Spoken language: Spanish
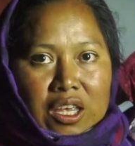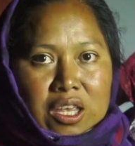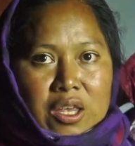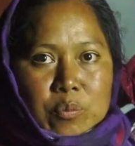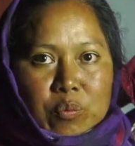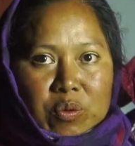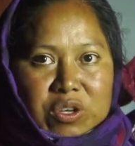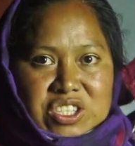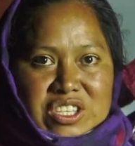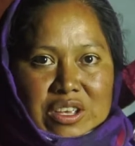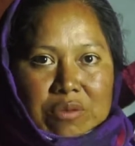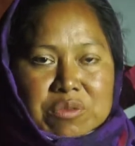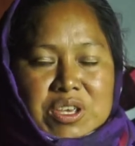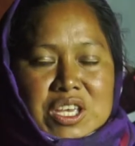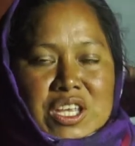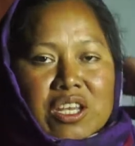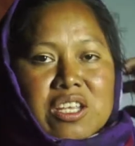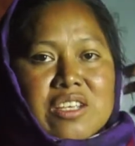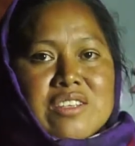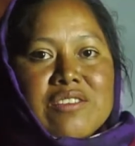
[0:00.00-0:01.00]
y pues
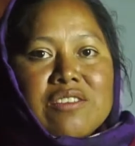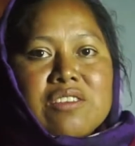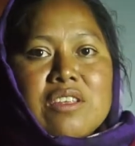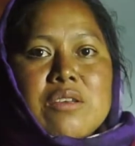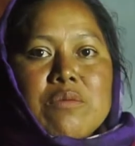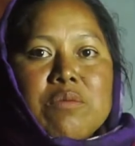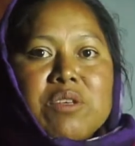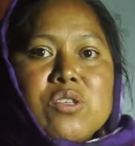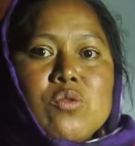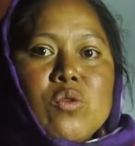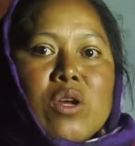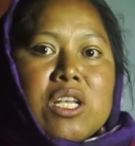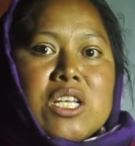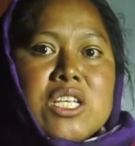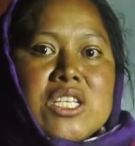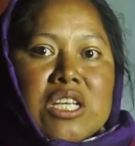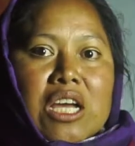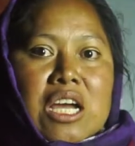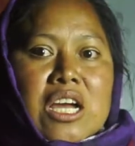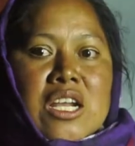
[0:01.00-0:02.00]
también este,
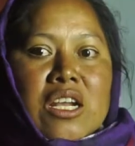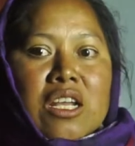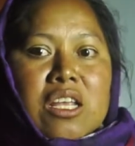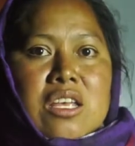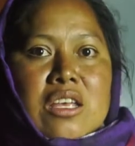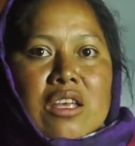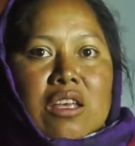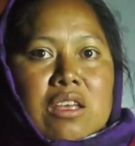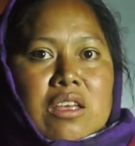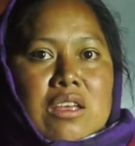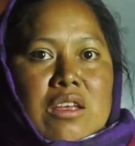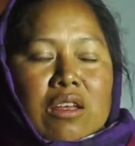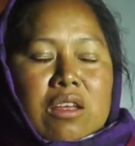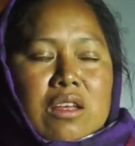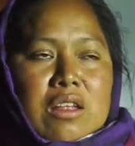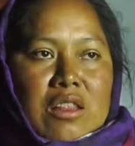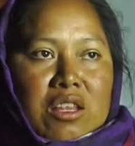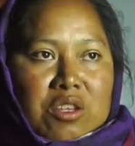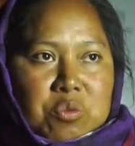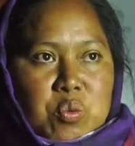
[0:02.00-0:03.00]
visualizar
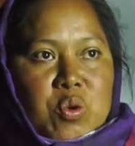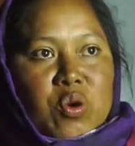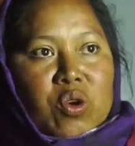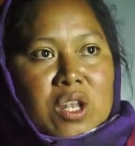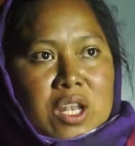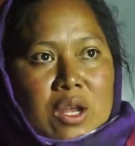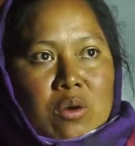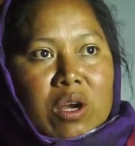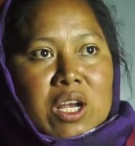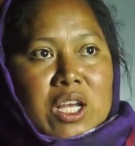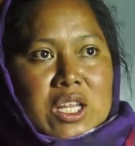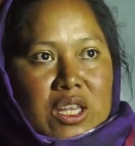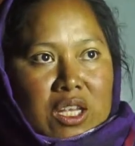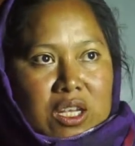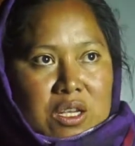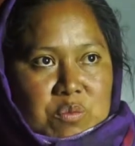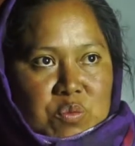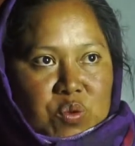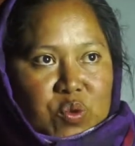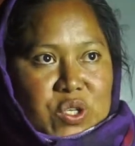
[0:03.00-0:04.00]
eh, el despojo del agua que
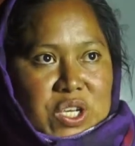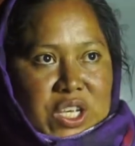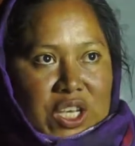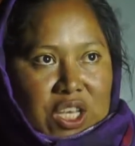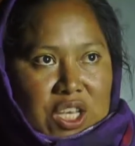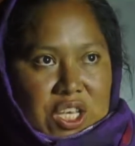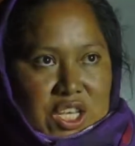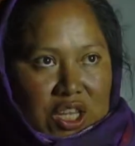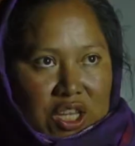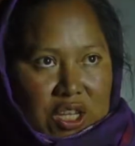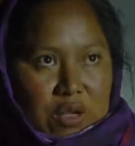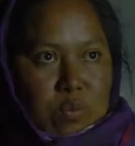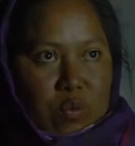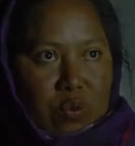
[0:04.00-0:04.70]
tenemos aquí en el